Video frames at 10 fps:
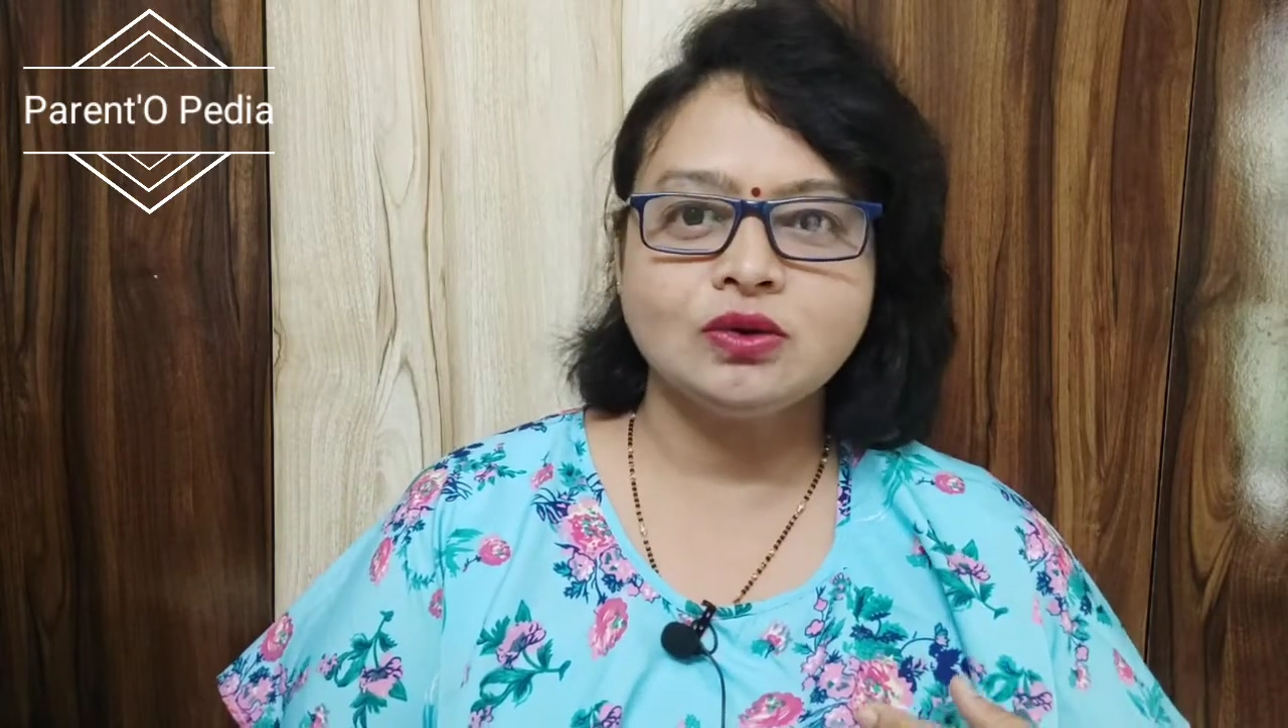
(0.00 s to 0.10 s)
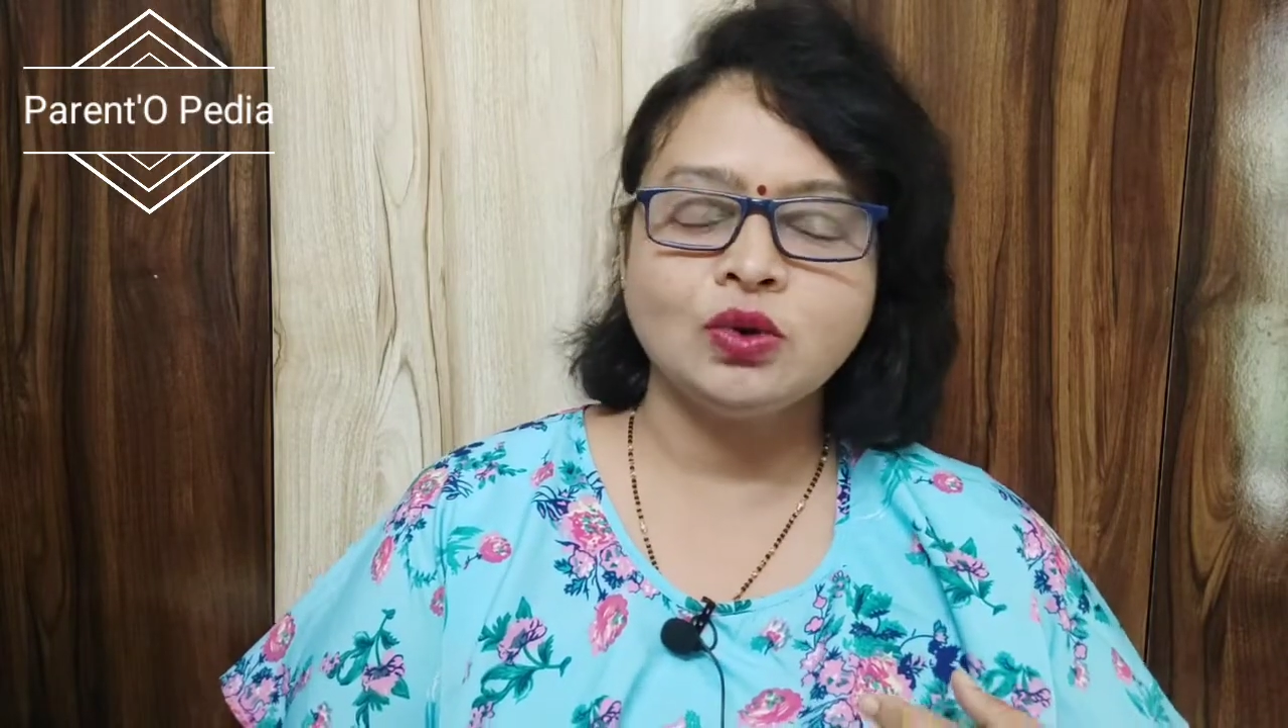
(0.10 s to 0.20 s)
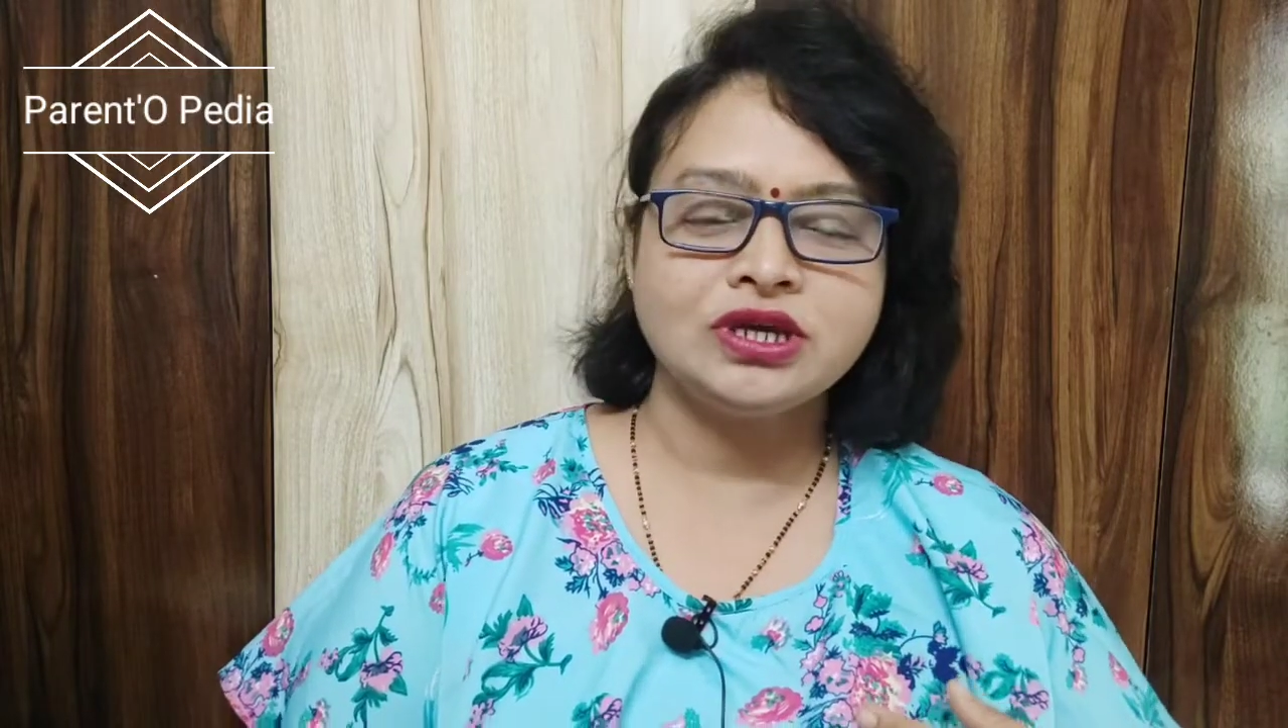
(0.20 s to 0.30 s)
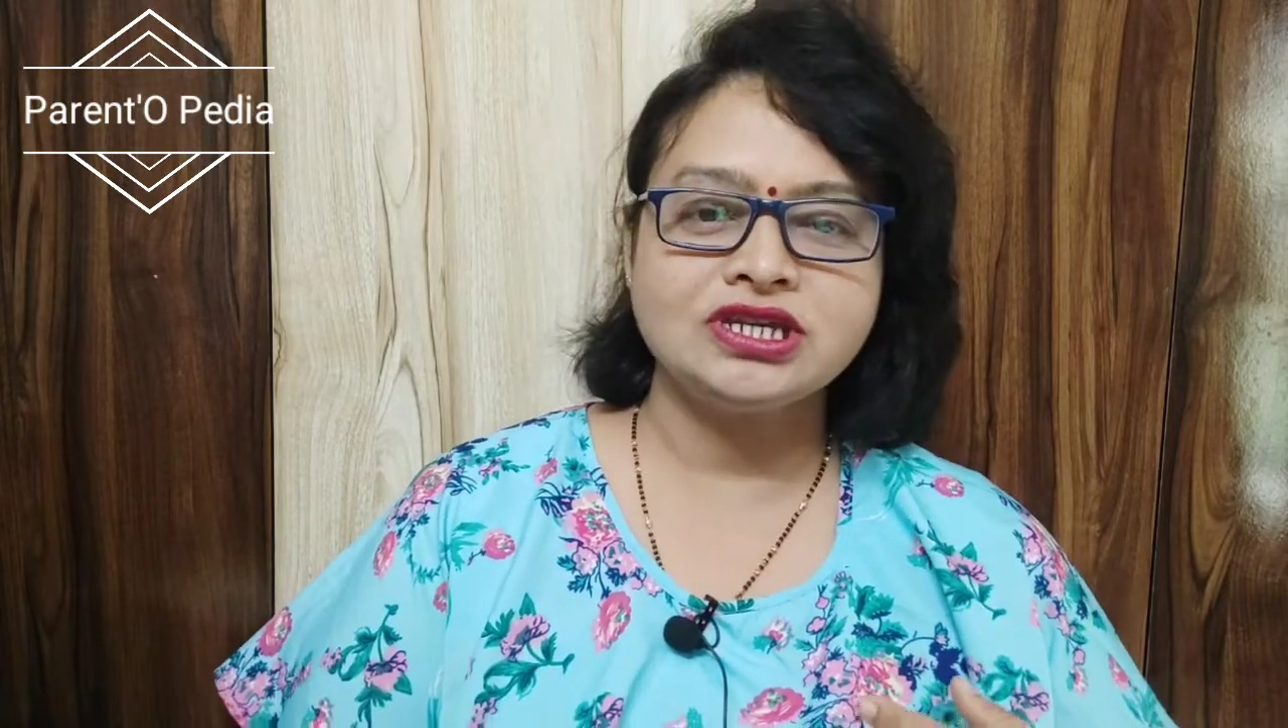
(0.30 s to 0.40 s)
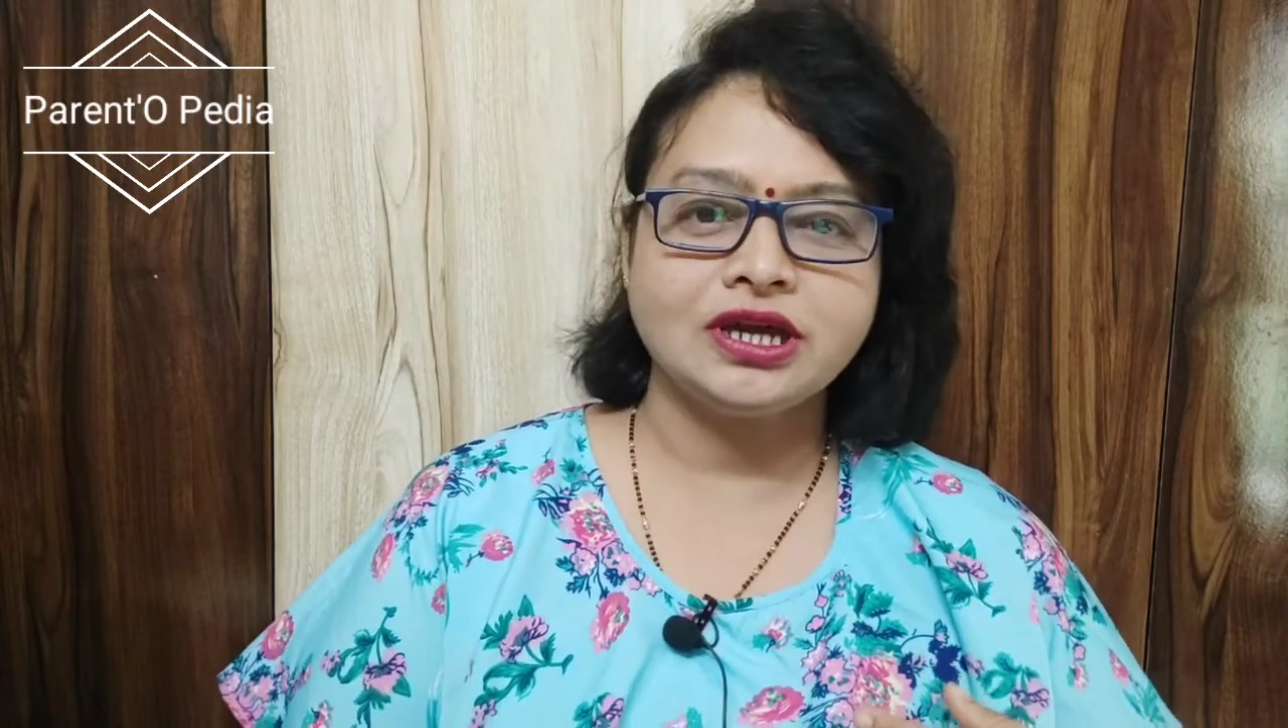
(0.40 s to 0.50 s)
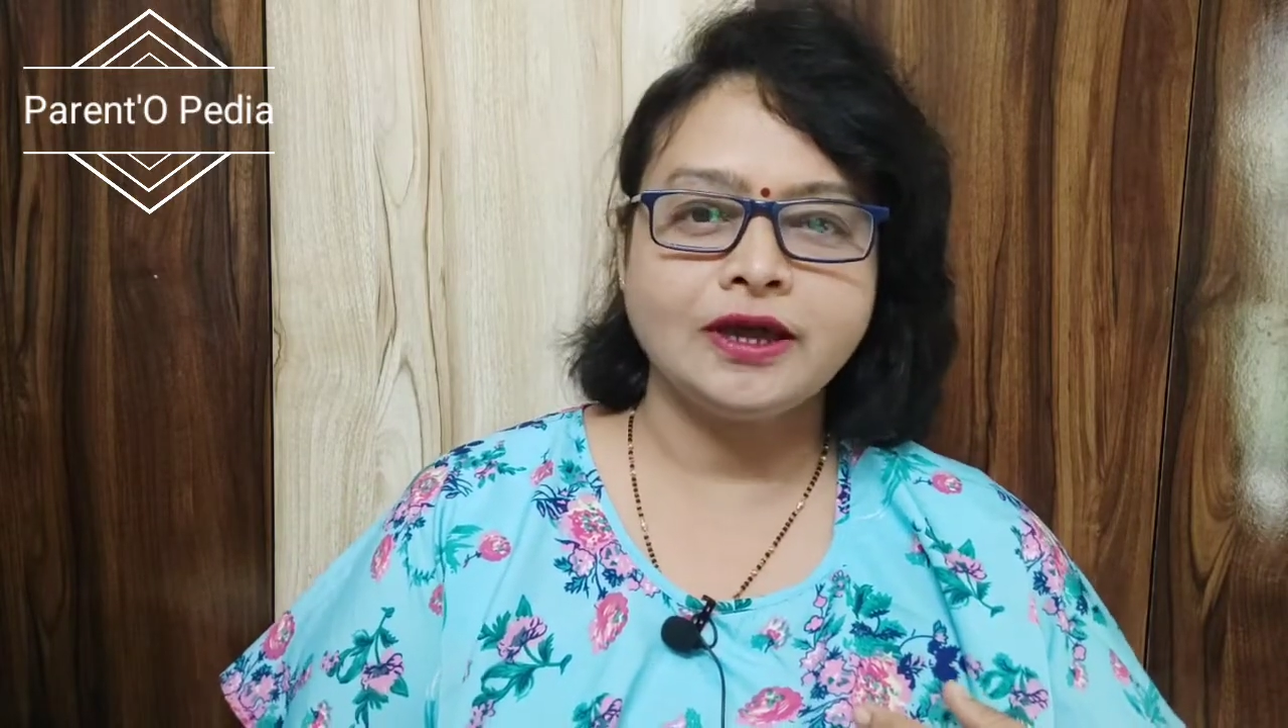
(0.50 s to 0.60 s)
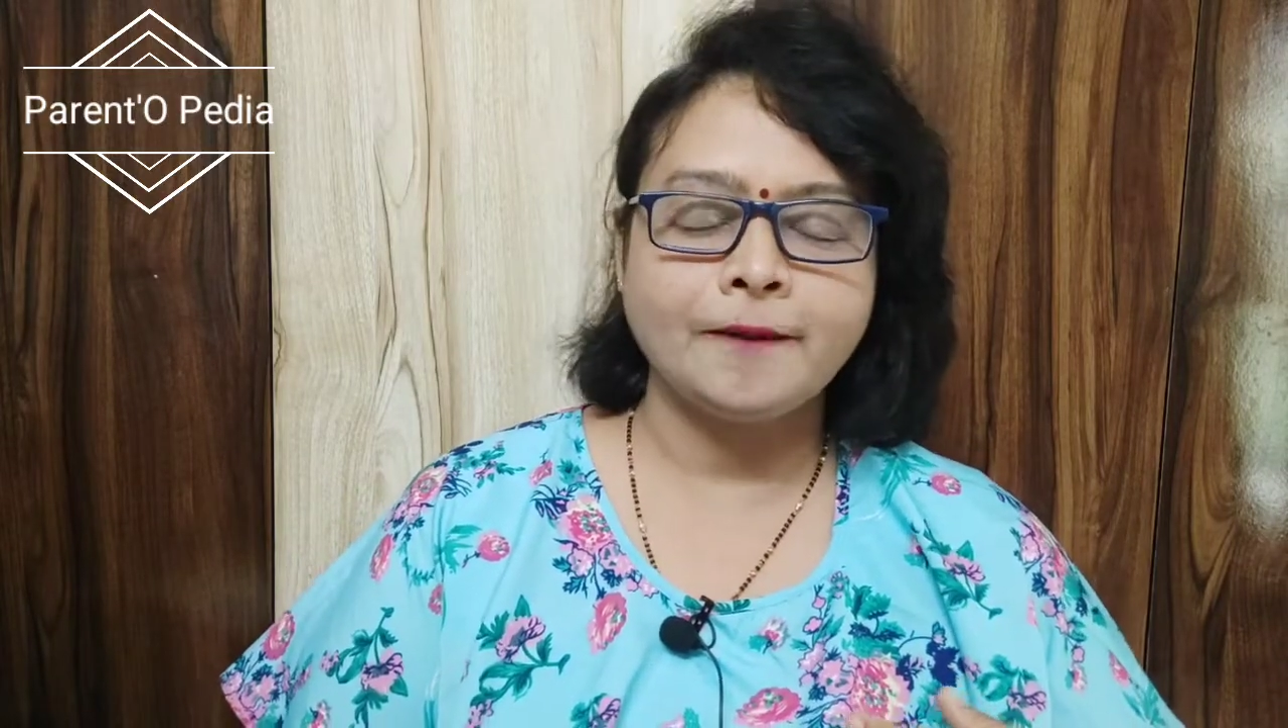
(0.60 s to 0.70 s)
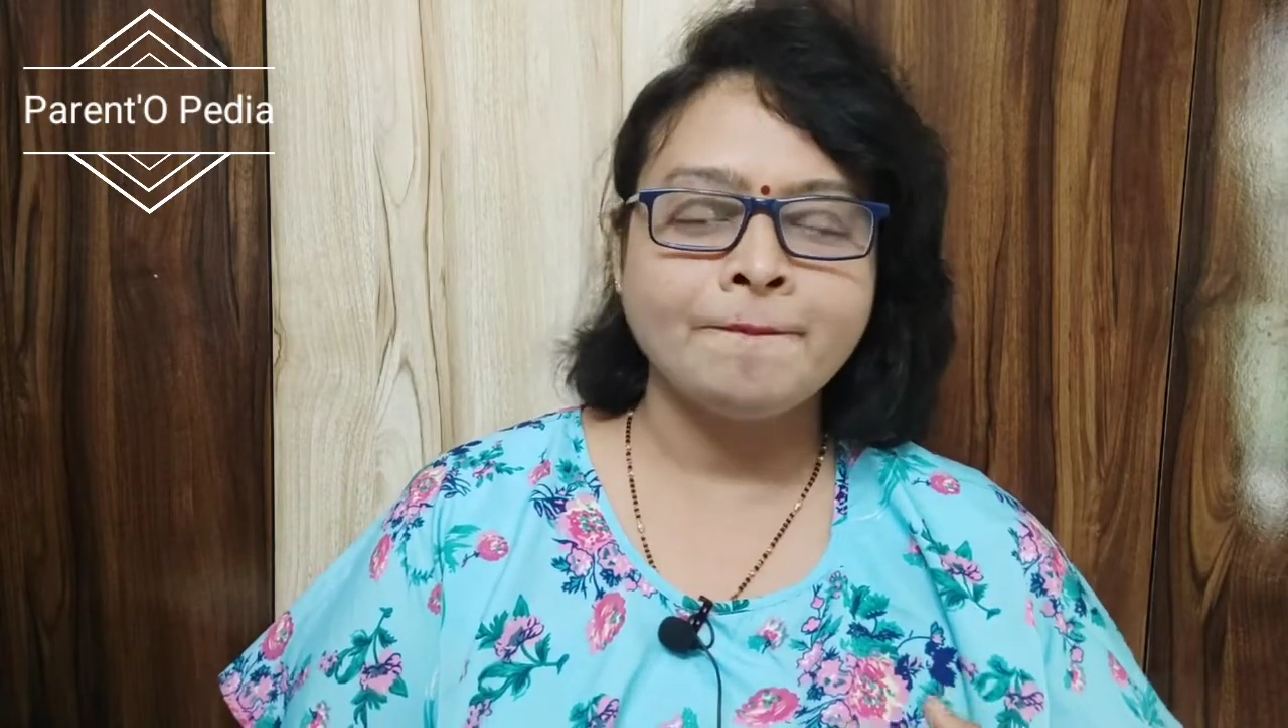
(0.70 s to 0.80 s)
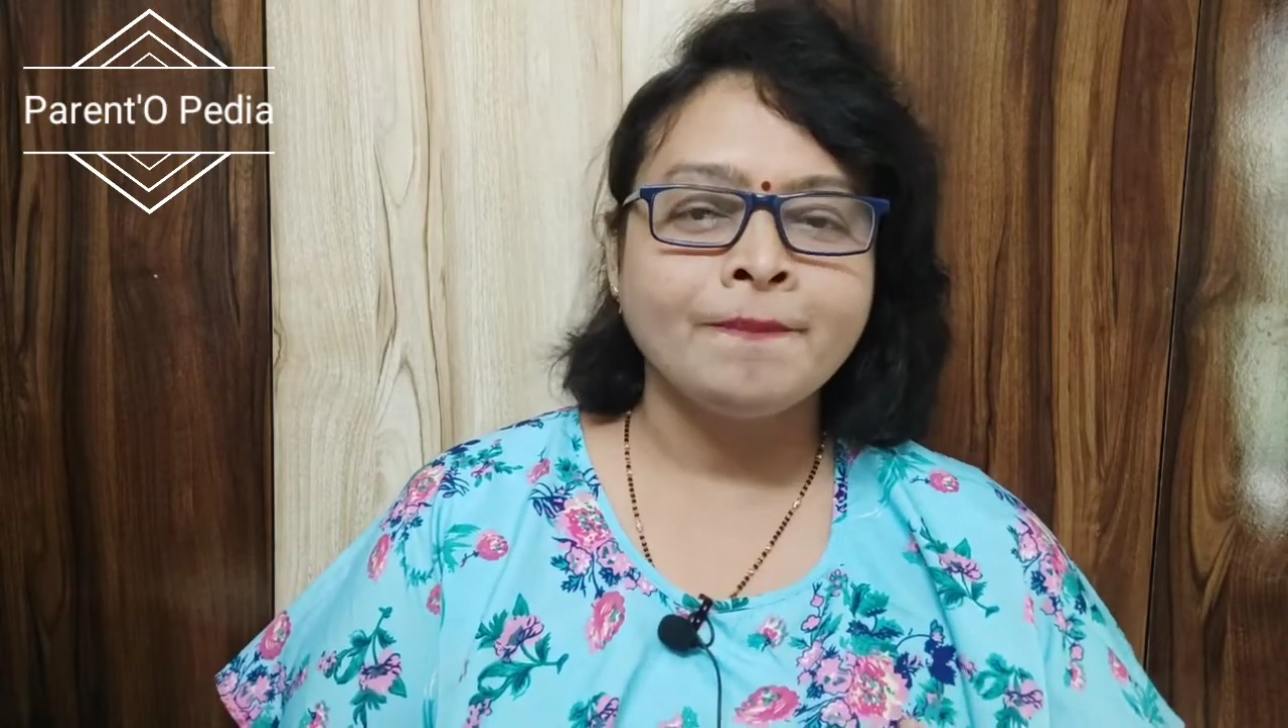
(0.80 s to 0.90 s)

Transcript: होने चाहिए